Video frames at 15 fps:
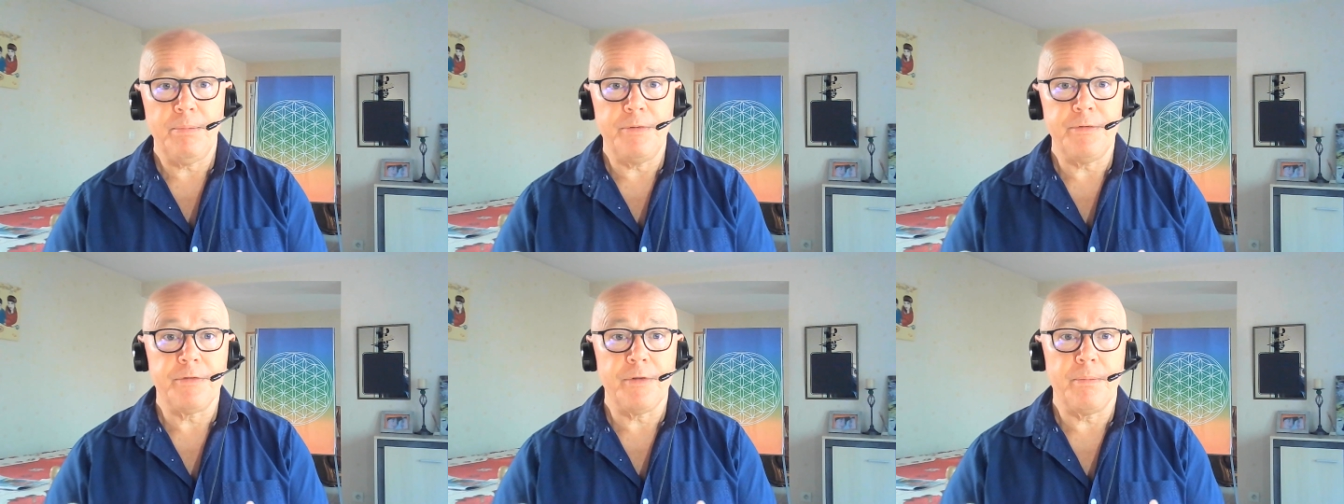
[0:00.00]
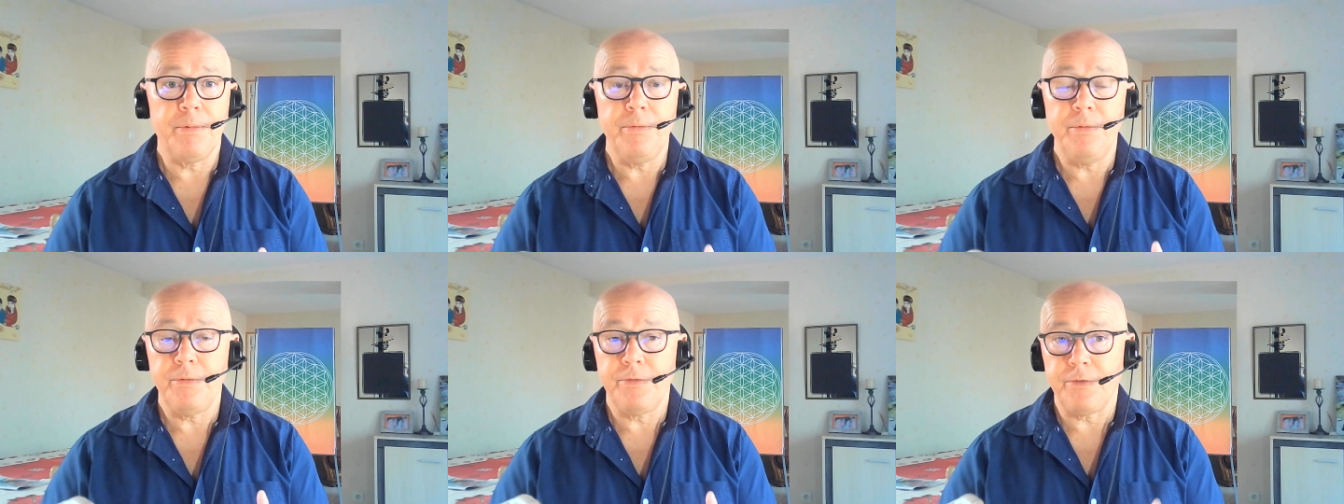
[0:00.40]
plus en
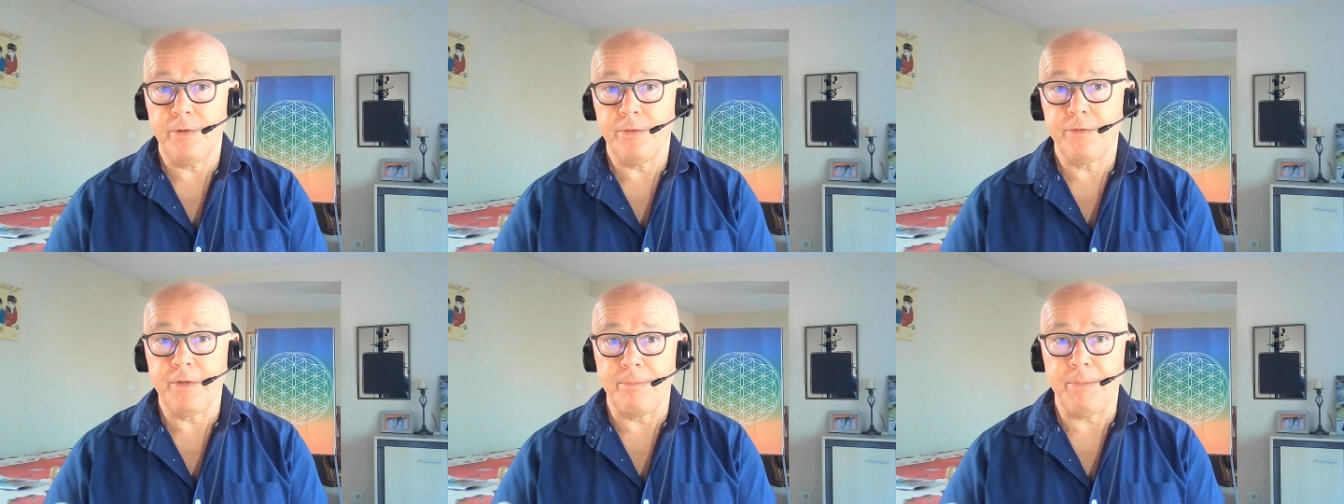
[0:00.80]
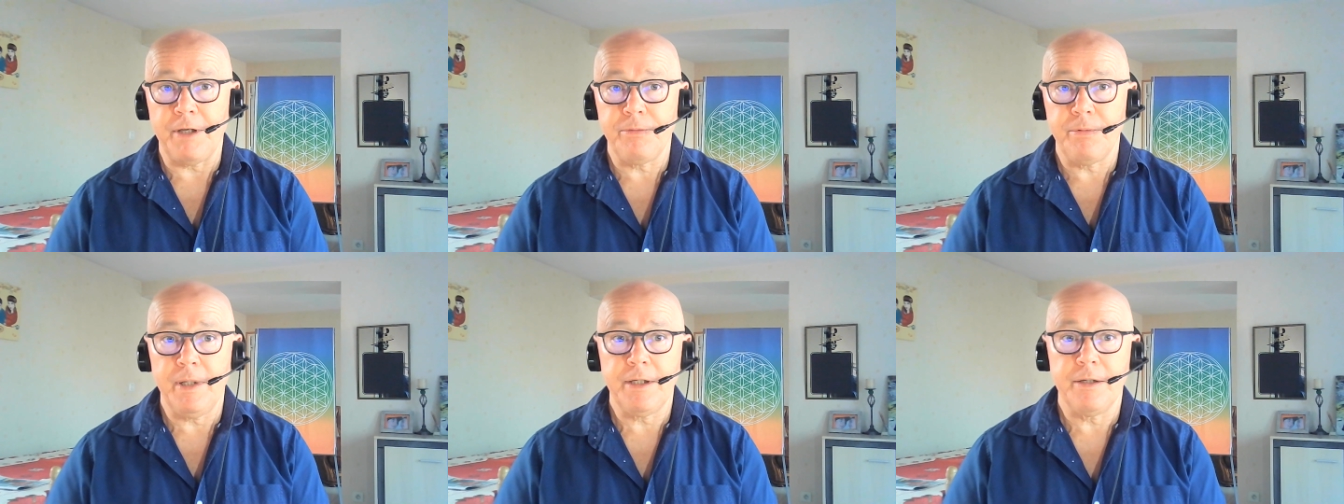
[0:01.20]
plus, on
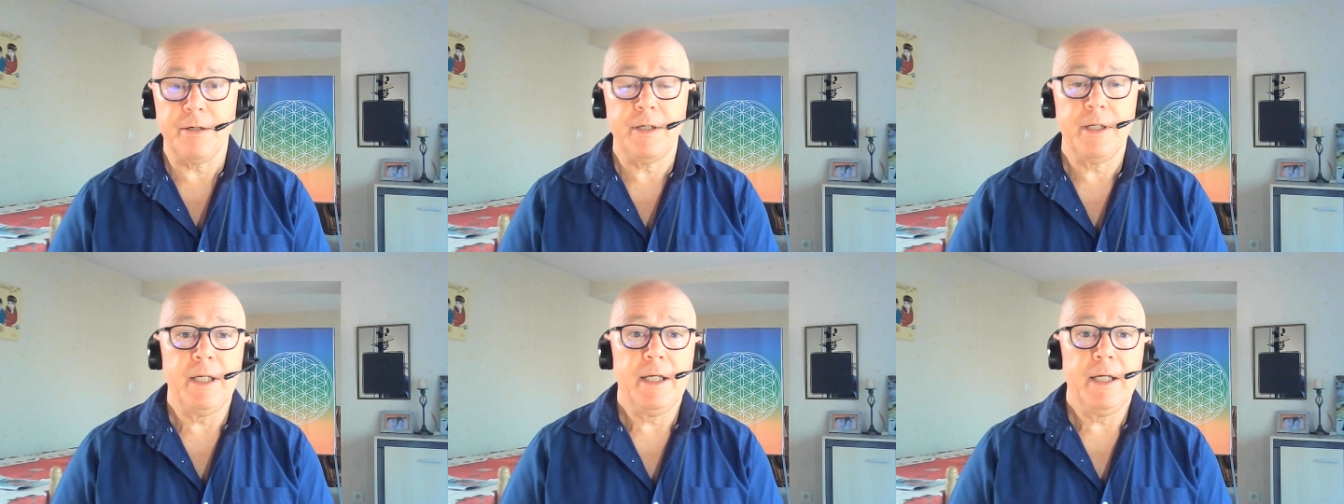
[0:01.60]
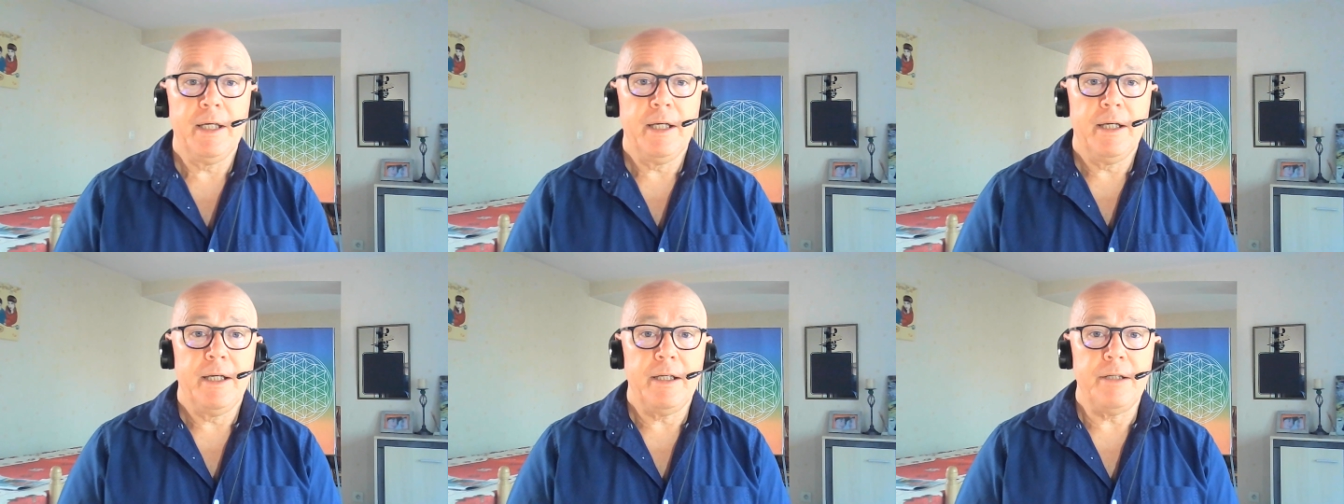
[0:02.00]
s'aperçoit
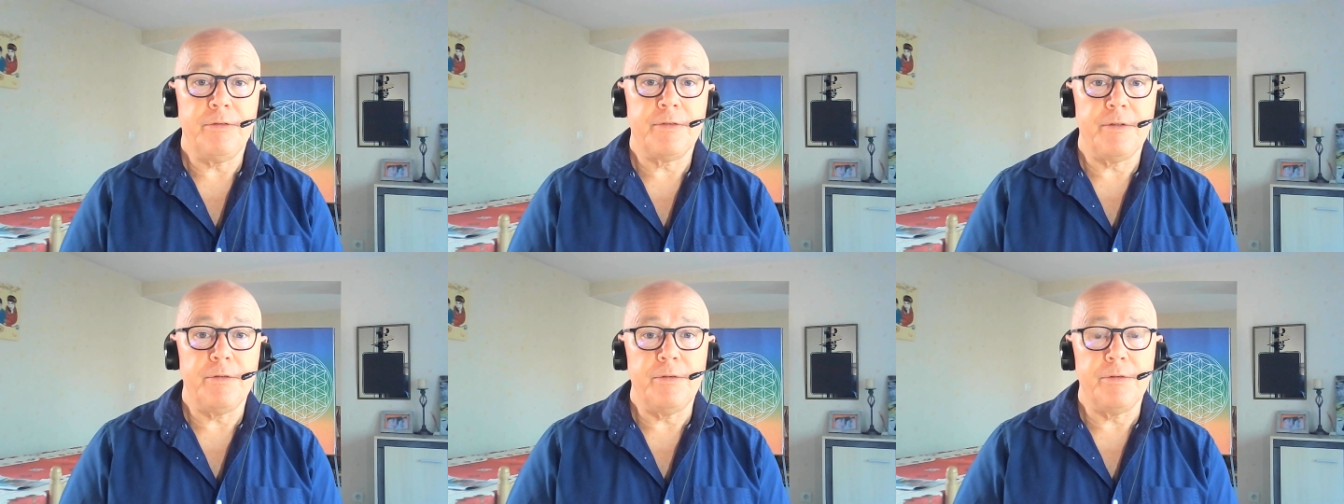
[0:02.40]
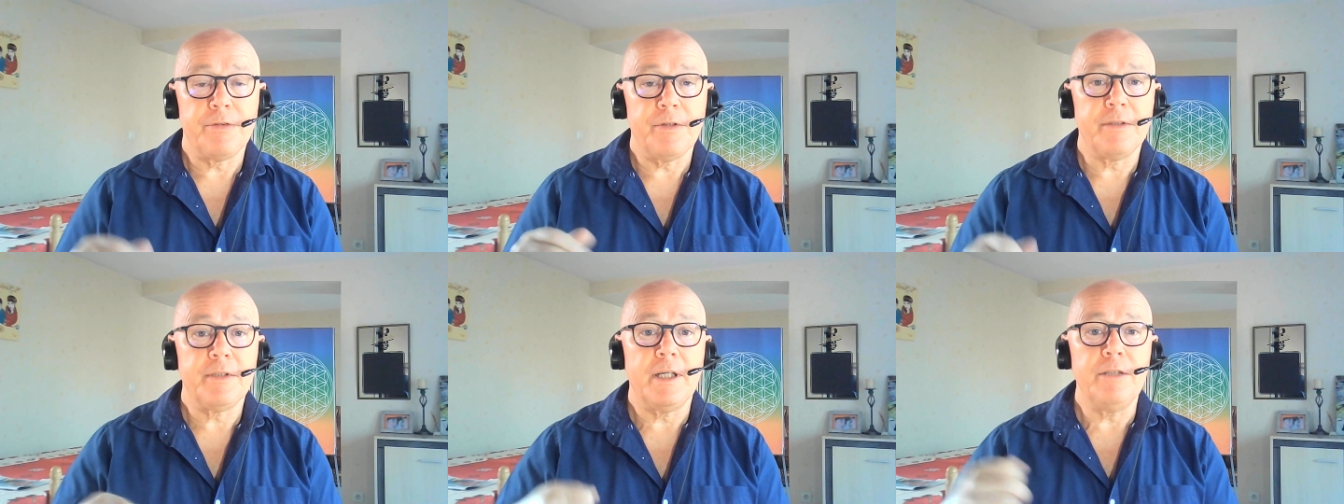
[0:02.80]
qu'ils
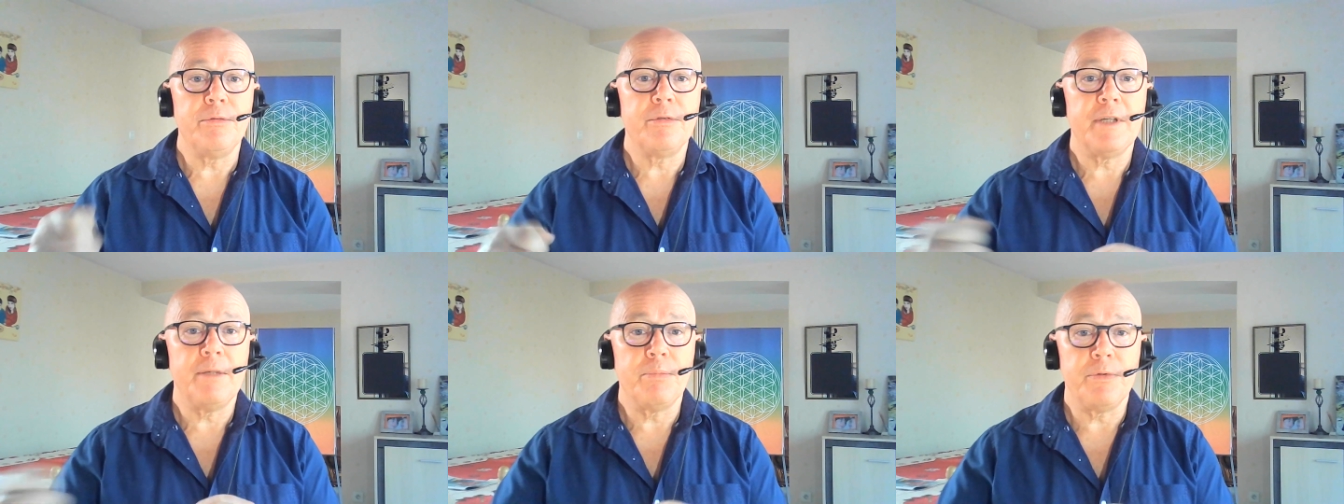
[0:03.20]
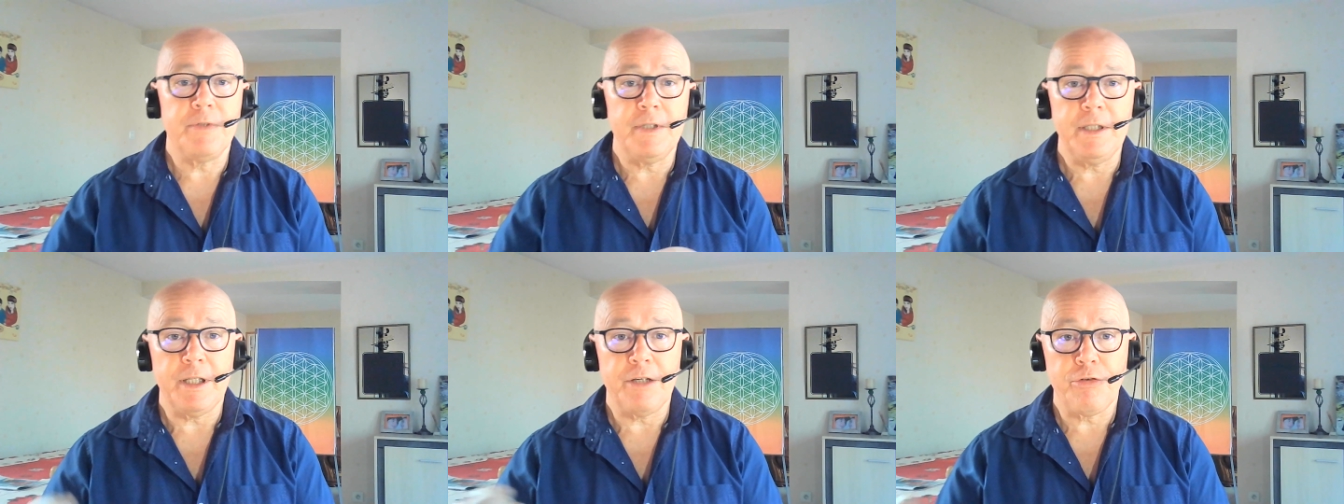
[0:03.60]
sont en train de nous
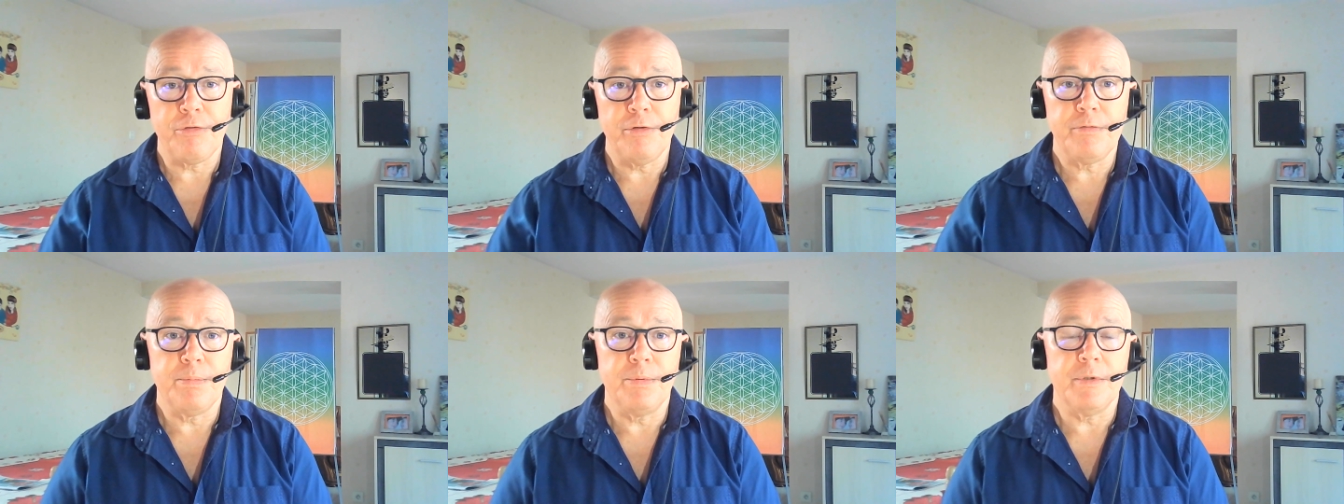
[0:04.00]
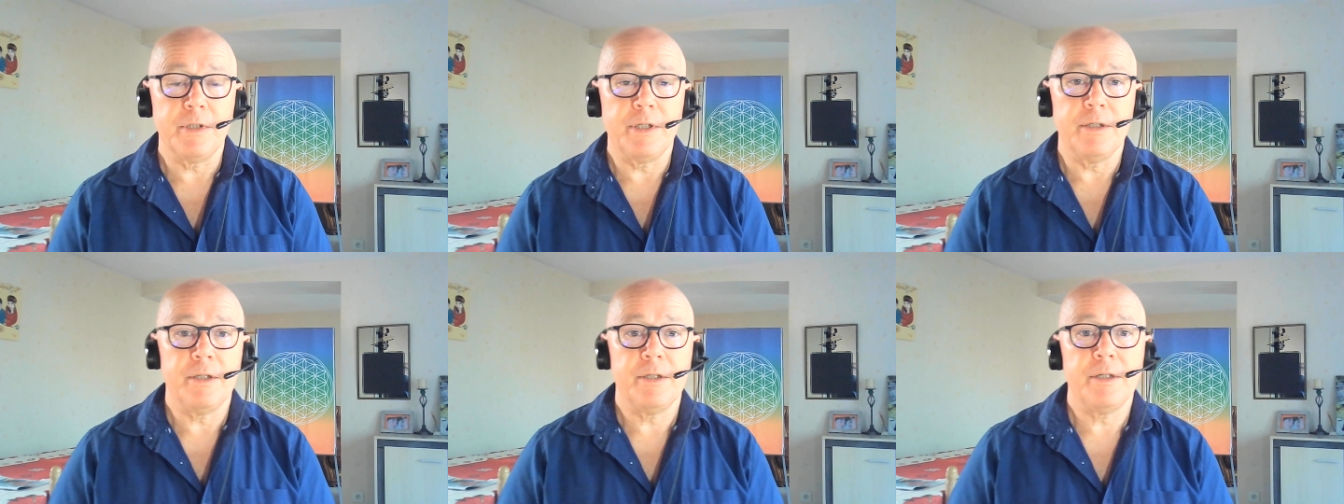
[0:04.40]
imposer des choses pour
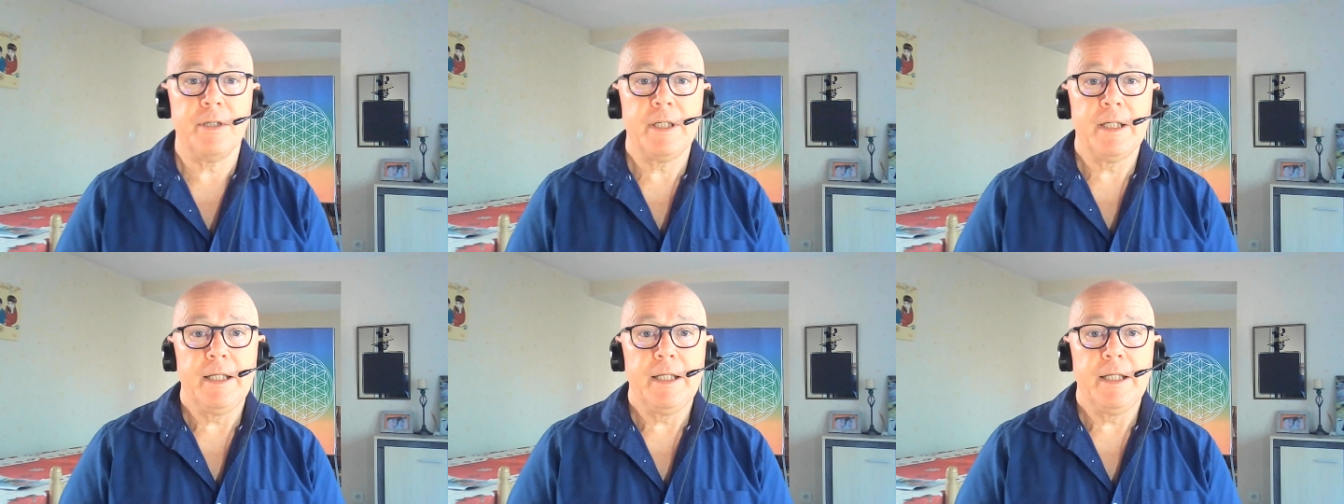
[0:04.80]
que...